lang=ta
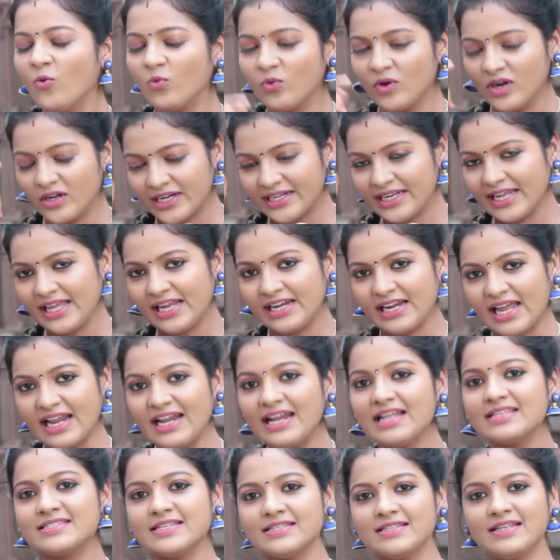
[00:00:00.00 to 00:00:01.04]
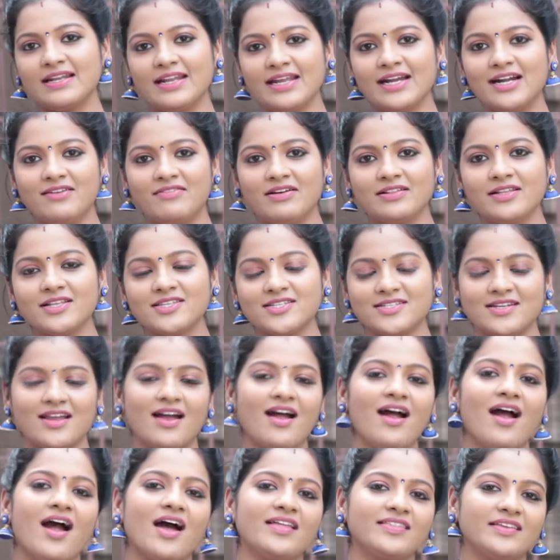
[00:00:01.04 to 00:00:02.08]
உங்கள்கிட்ட நல்ல சிந்தனைகள்
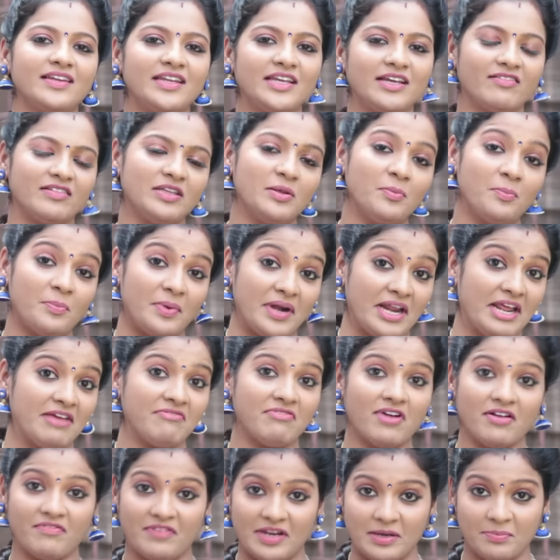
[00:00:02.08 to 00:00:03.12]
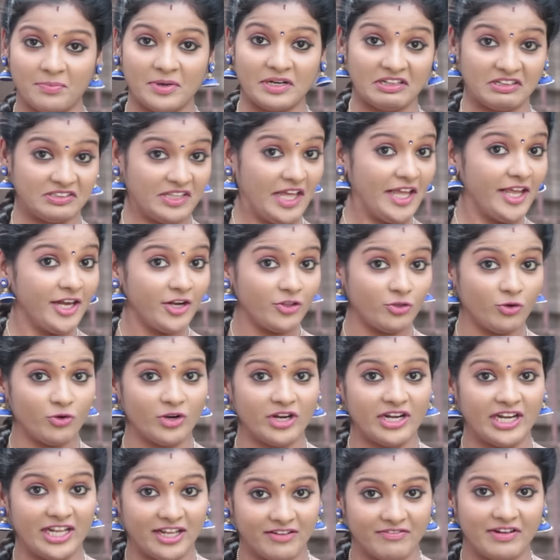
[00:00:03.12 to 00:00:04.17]
வந்துச்சுன்னா அதை நீங்கள் வந்து பிரேவாக வெளிப்படுத்துங்க
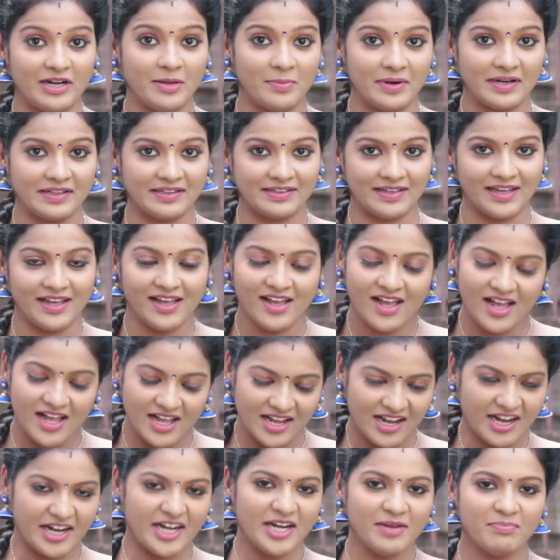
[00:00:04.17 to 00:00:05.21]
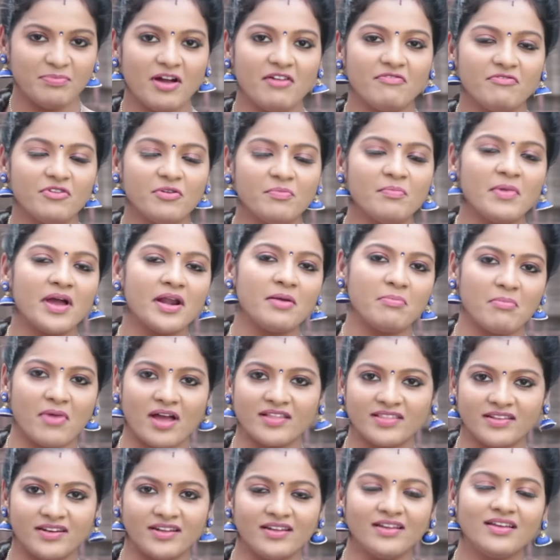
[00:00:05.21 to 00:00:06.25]
தைரியத்தோடு நீங்கள் வெளிப்படுத்துங்க கண்டிப்பாக விமன்
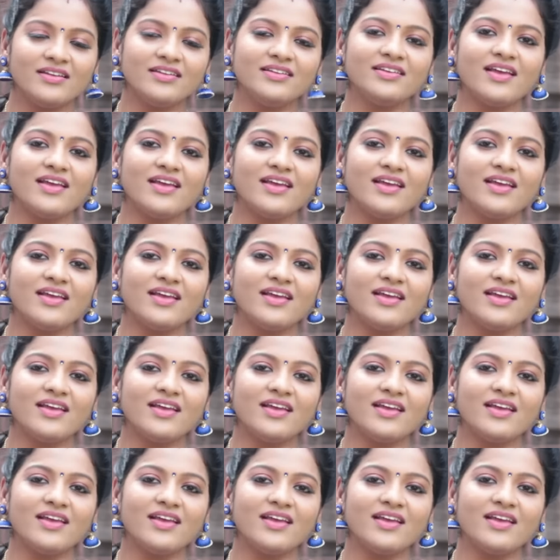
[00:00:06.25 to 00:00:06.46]
மாதிரி